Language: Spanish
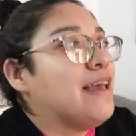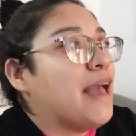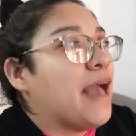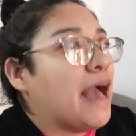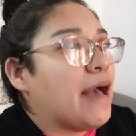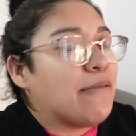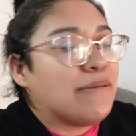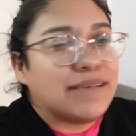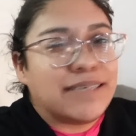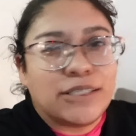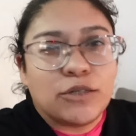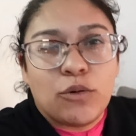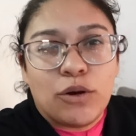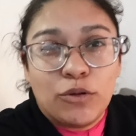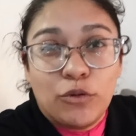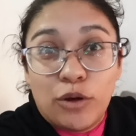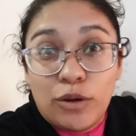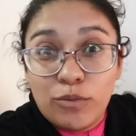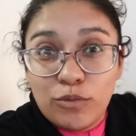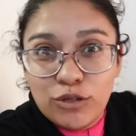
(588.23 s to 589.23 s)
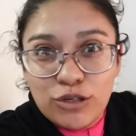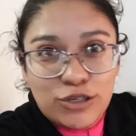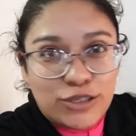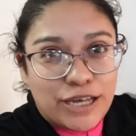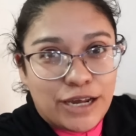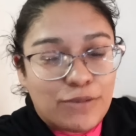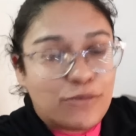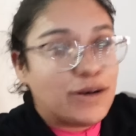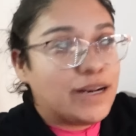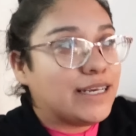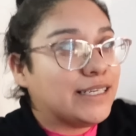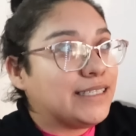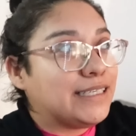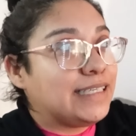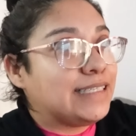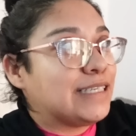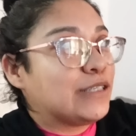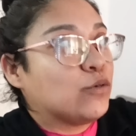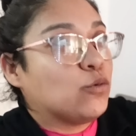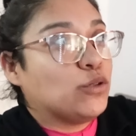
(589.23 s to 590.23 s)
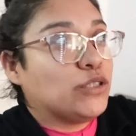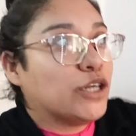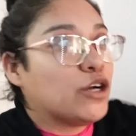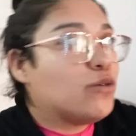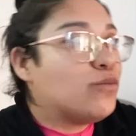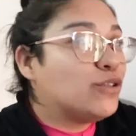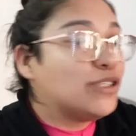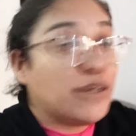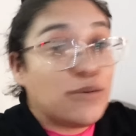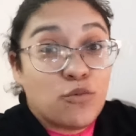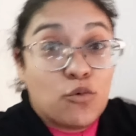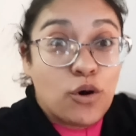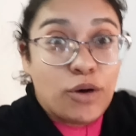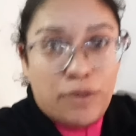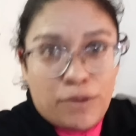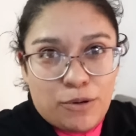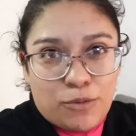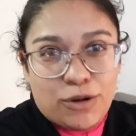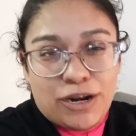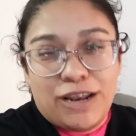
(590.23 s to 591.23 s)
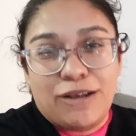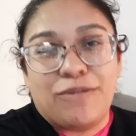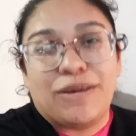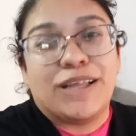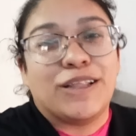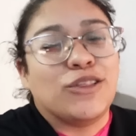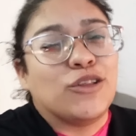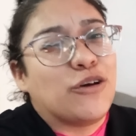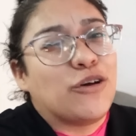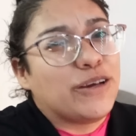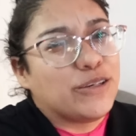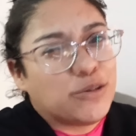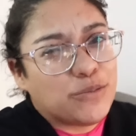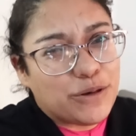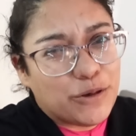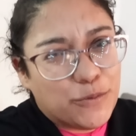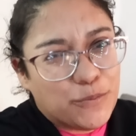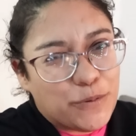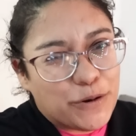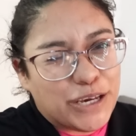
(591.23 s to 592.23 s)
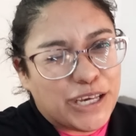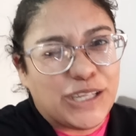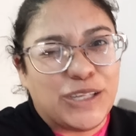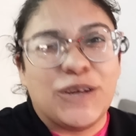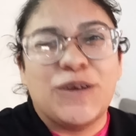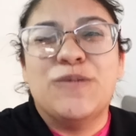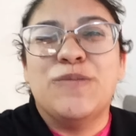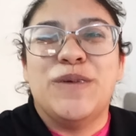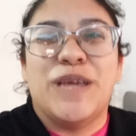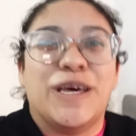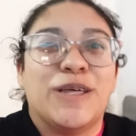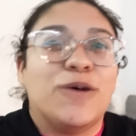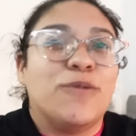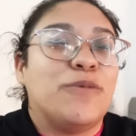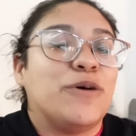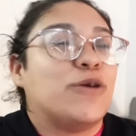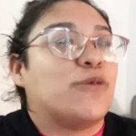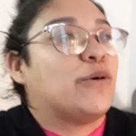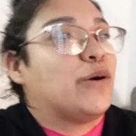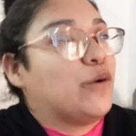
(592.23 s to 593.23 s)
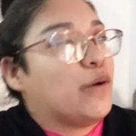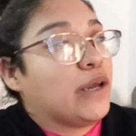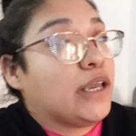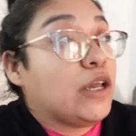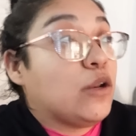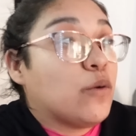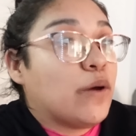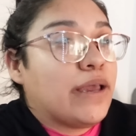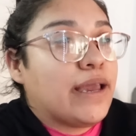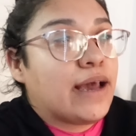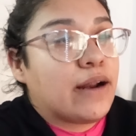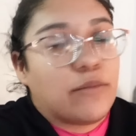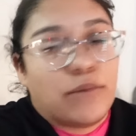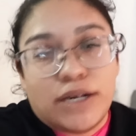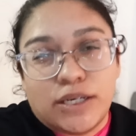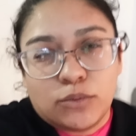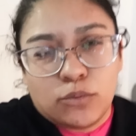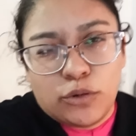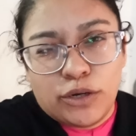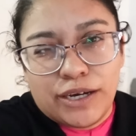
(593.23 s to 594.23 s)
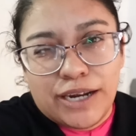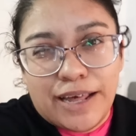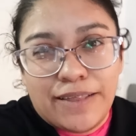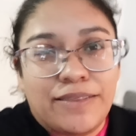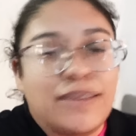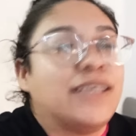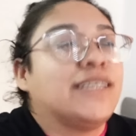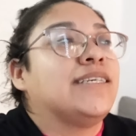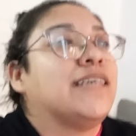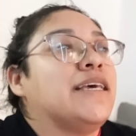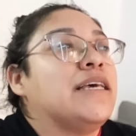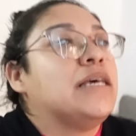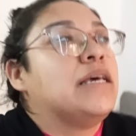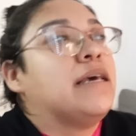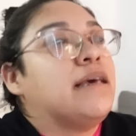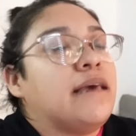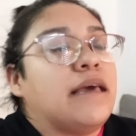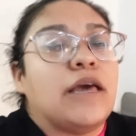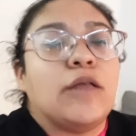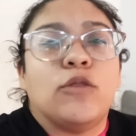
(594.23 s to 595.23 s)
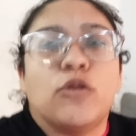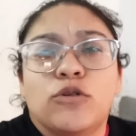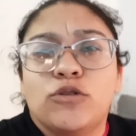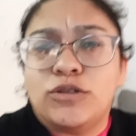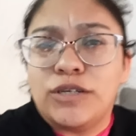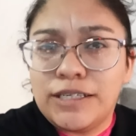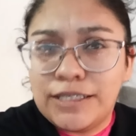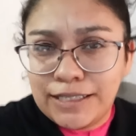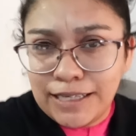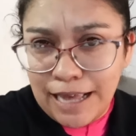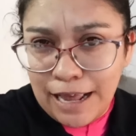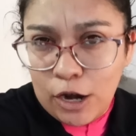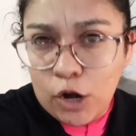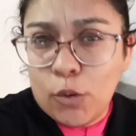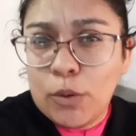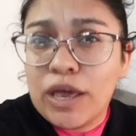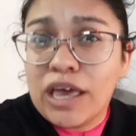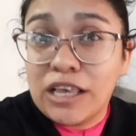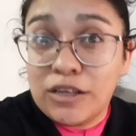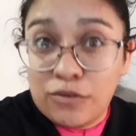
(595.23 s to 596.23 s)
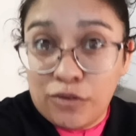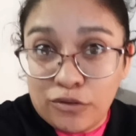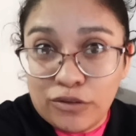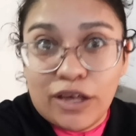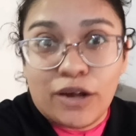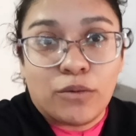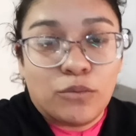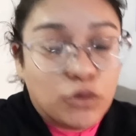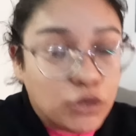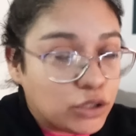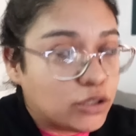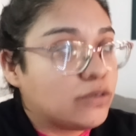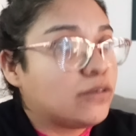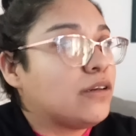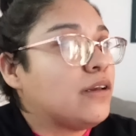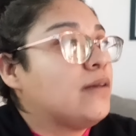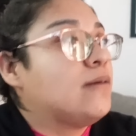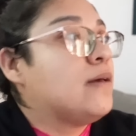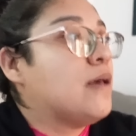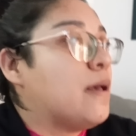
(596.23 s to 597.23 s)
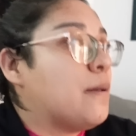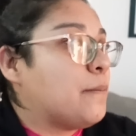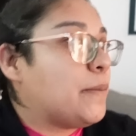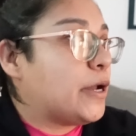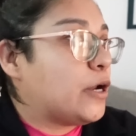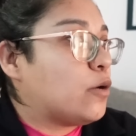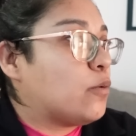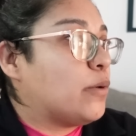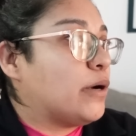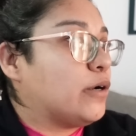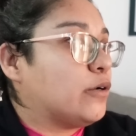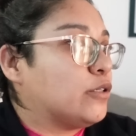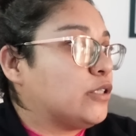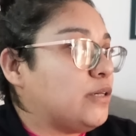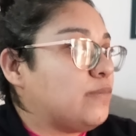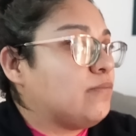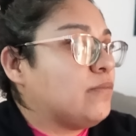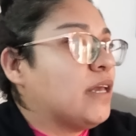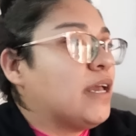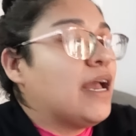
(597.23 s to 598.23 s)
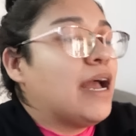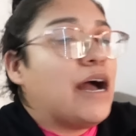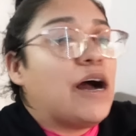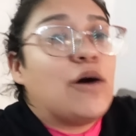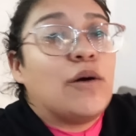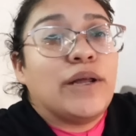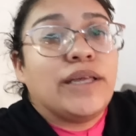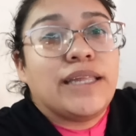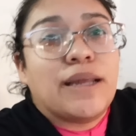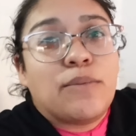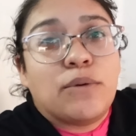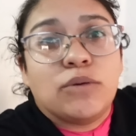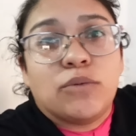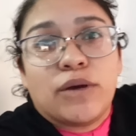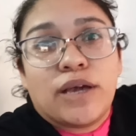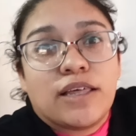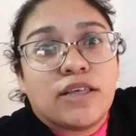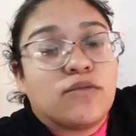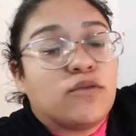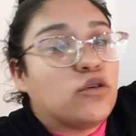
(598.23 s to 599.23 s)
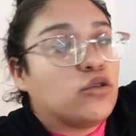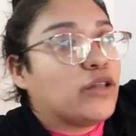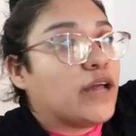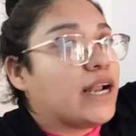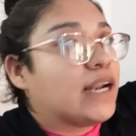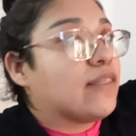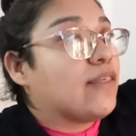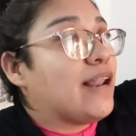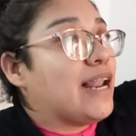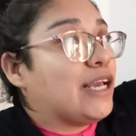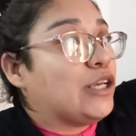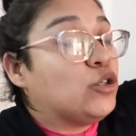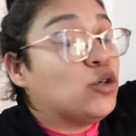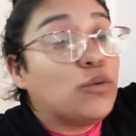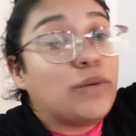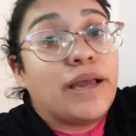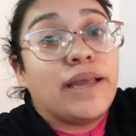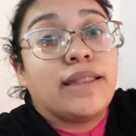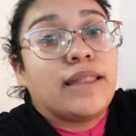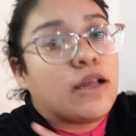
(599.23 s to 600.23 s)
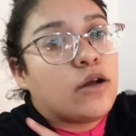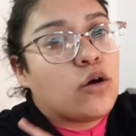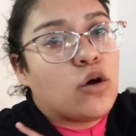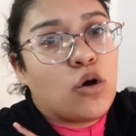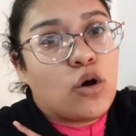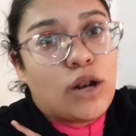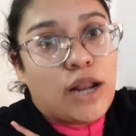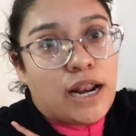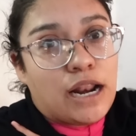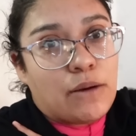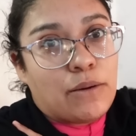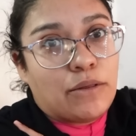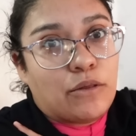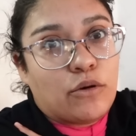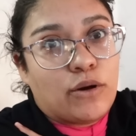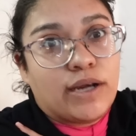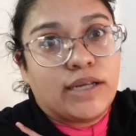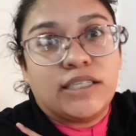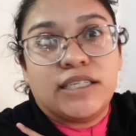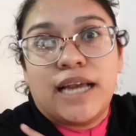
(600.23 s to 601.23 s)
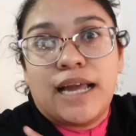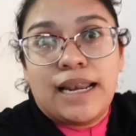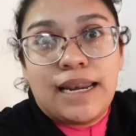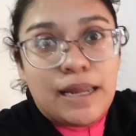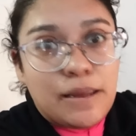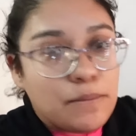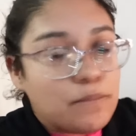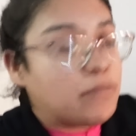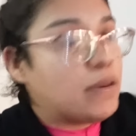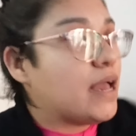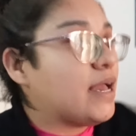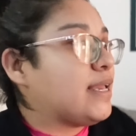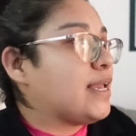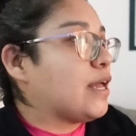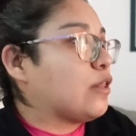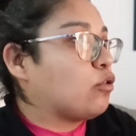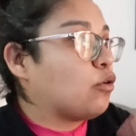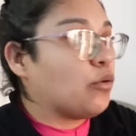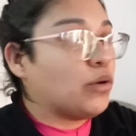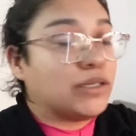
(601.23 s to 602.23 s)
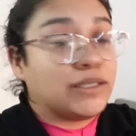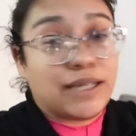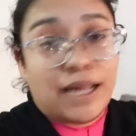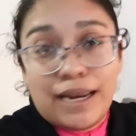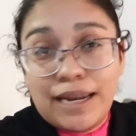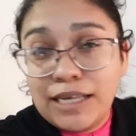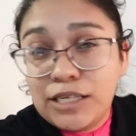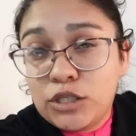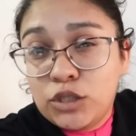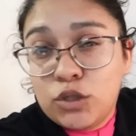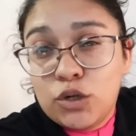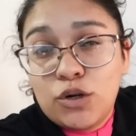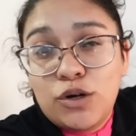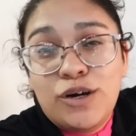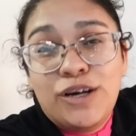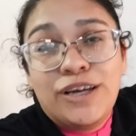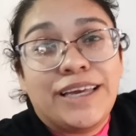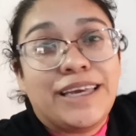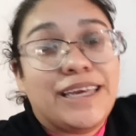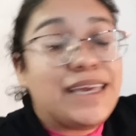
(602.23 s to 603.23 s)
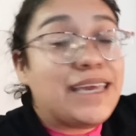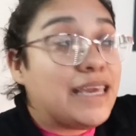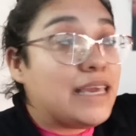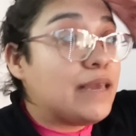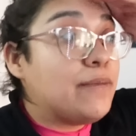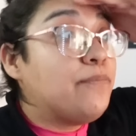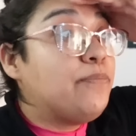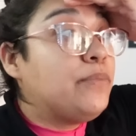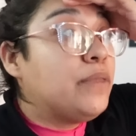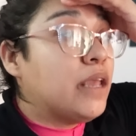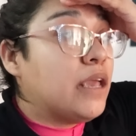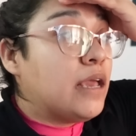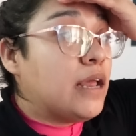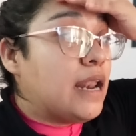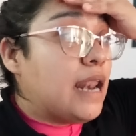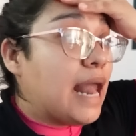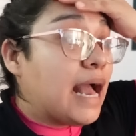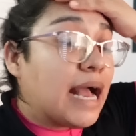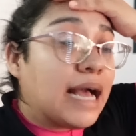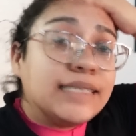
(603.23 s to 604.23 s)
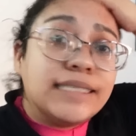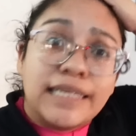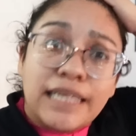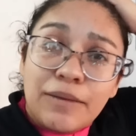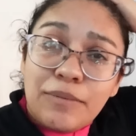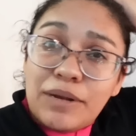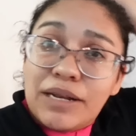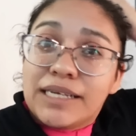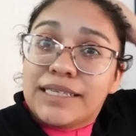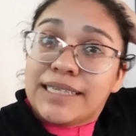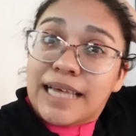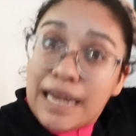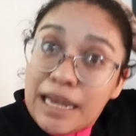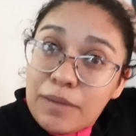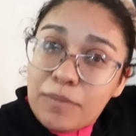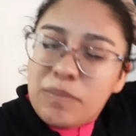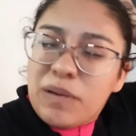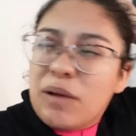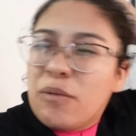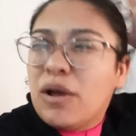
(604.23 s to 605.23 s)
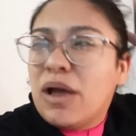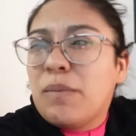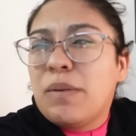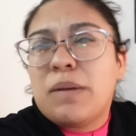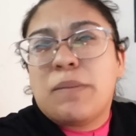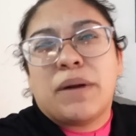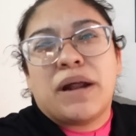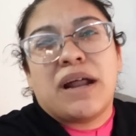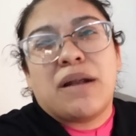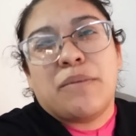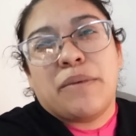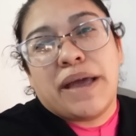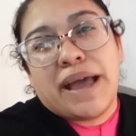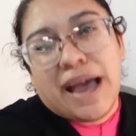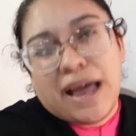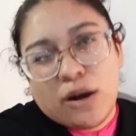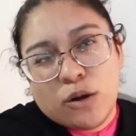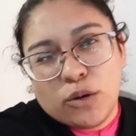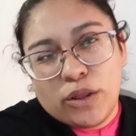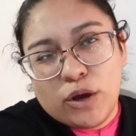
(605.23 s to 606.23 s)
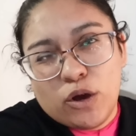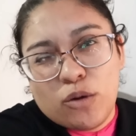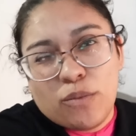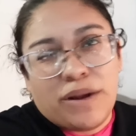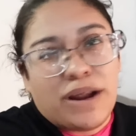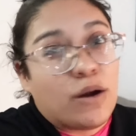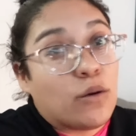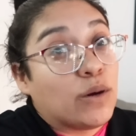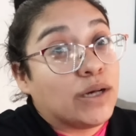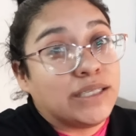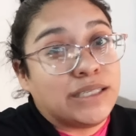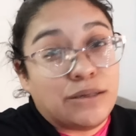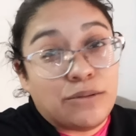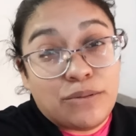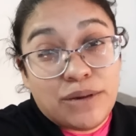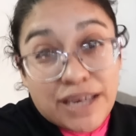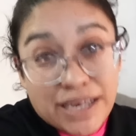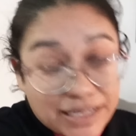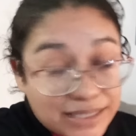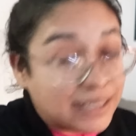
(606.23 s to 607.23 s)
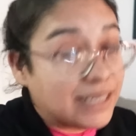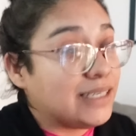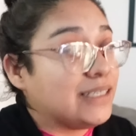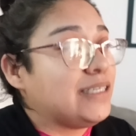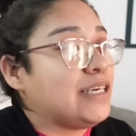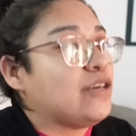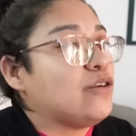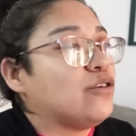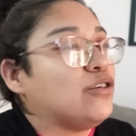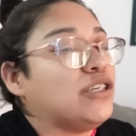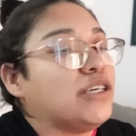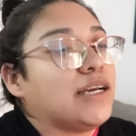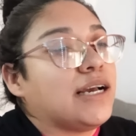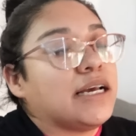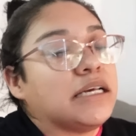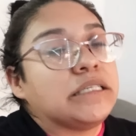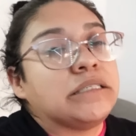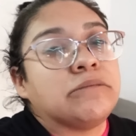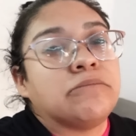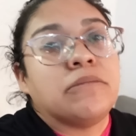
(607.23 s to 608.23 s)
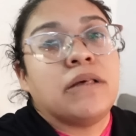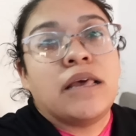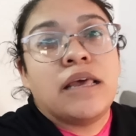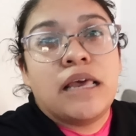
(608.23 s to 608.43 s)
A veces cuando hay muchos árboles y se escucha cómo se mueven con el viento, eso me da un poquito de miedo, pero bueno, aquí no hay árboles muy grandes, entonces lo voy a disfrutar mucho, pero bueno, sí. Ahorita pues voy a disfrutar de la lluvia, tengo la lavadora ya limpia, ya todo está listo y la casa también está limpia, voy a prepararme algo de comer, algo así bien sencillo chicas.